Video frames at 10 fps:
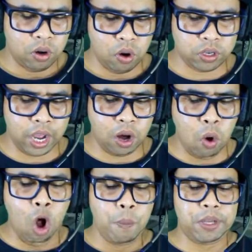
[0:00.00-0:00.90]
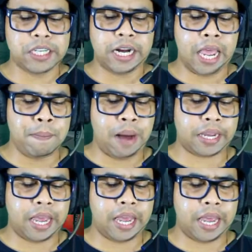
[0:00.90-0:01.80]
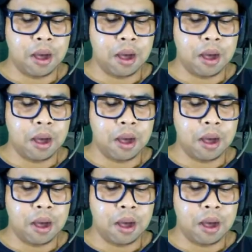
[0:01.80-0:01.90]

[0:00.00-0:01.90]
Oke. Okay. Oh, bisa nembak ya.